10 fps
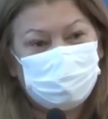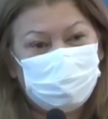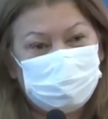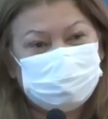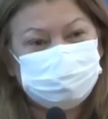Eu
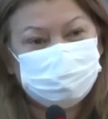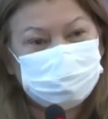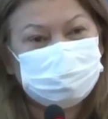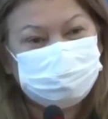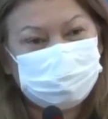conheço
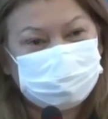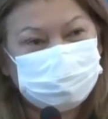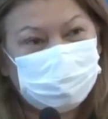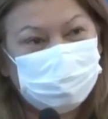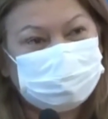muitas
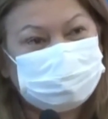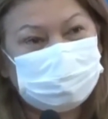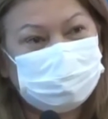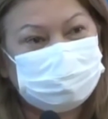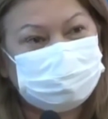pessoas
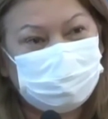que